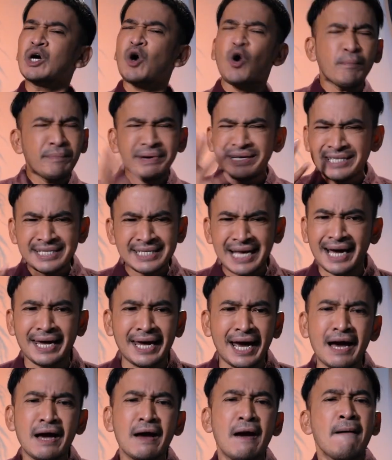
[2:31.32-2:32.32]
Kok bisa
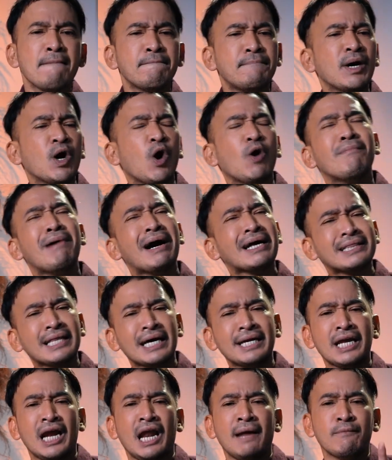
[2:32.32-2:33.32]
ya
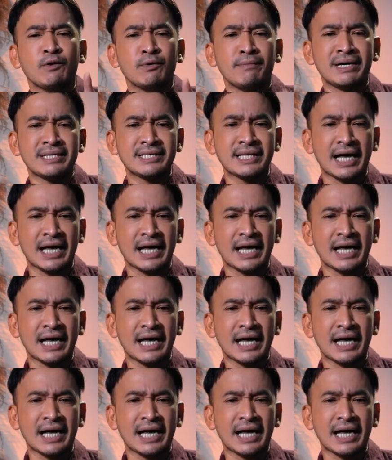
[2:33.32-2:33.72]
pengobatan dalam rumah